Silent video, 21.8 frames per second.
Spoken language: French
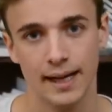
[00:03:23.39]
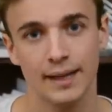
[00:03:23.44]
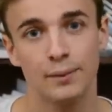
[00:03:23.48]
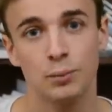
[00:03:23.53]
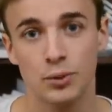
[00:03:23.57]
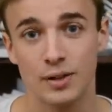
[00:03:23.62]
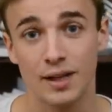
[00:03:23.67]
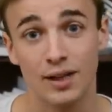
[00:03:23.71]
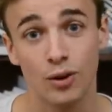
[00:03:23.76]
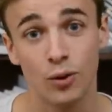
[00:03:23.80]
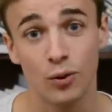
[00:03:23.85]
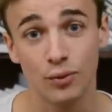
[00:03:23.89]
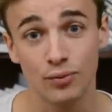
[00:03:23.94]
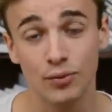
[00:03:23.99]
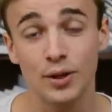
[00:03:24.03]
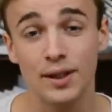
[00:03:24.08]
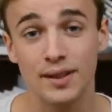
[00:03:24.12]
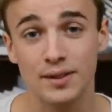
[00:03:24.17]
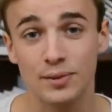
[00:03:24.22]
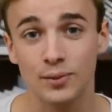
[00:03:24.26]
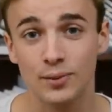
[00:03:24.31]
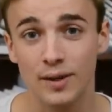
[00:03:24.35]
Il pose un gros
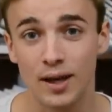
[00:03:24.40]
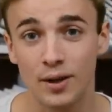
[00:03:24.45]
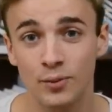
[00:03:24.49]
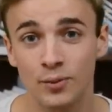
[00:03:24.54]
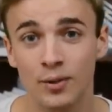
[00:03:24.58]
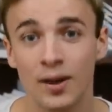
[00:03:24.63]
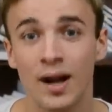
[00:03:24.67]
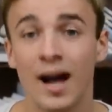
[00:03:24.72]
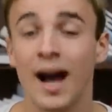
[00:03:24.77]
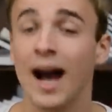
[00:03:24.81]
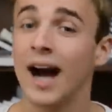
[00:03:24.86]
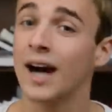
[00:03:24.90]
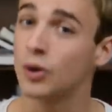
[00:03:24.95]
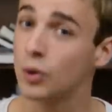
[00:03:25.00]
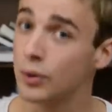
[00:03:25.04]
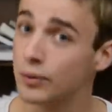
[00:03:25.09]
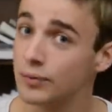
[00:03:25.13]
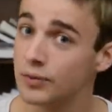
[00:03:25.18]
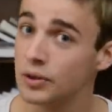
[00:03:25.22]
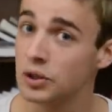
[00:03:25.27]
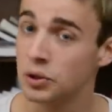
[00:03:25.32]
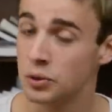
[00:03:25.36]
fuck à son daron, un
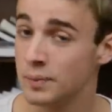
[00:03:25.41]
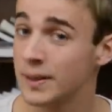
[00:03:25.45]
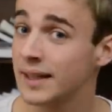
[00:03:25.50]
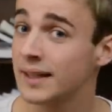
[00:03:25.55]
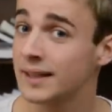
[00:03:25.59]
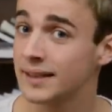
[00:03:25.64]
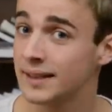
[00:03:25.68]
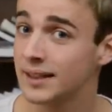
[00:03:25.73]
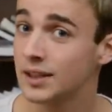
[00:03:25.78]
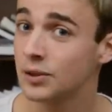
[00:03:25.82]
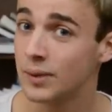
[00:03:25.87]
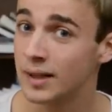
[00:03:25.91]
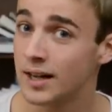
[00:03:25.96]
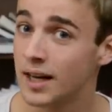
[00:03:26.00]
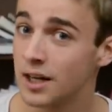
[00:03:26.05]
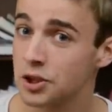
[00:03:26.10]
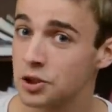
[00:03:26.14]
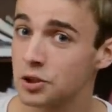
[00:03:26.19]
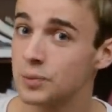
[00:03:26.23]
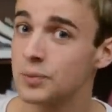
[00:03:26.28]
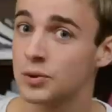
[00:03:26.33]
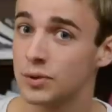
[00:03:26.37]
gros fuck au mec à qui il doit de
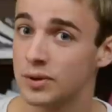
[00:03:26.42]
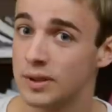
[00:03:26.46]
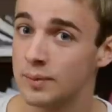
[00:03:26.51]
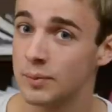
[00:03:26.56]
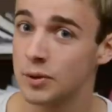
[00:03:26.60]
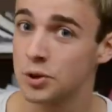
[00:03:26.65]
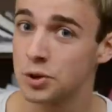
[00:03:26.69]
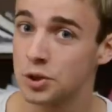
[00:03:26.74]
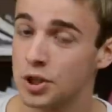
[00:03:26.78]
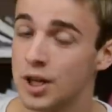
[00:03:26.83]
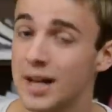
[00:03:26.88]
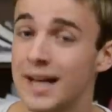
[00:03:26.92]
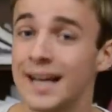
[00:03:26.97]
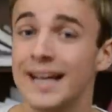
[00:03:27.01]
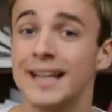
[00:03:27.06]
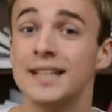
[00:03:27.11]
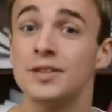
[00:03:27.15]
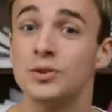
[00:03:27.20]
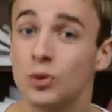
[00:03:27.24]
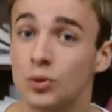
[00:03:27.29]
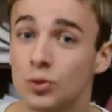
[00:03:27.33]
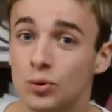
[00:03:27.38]
l'argent, Monsieur Dimanche,
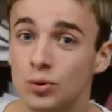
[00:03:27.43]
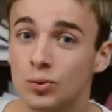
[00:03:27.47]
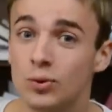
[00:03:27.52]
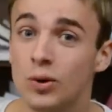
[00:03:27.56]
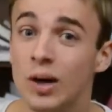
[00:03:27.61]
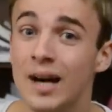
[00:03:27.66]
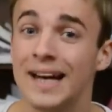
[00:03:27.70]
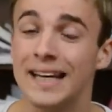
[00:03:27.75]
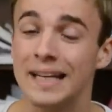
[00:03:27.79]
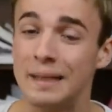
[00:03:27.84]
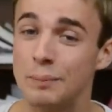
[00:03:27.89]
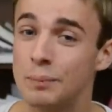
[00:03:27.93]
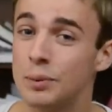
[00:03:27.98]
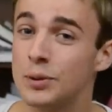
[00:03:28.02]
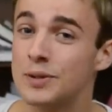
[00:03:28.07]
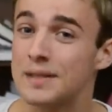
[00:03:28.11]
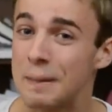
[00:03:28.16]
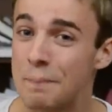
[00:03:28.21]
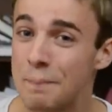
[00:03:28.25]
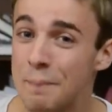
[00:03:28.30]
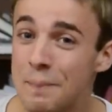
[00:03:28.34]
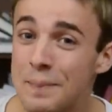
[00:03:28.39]
et surtout, il
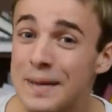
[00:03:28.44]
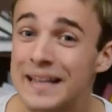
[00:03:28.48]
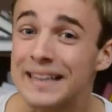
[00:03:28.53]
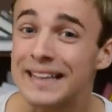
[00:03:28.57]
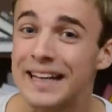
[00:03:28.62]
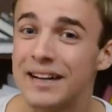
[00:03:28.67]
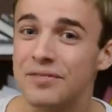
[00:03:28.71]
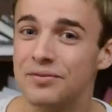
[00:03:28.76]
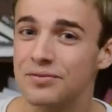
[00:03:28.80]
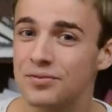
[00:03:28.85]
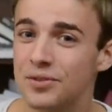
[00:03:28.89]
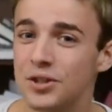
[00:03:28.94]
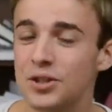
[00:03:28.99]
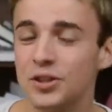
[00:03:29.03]
pose un méta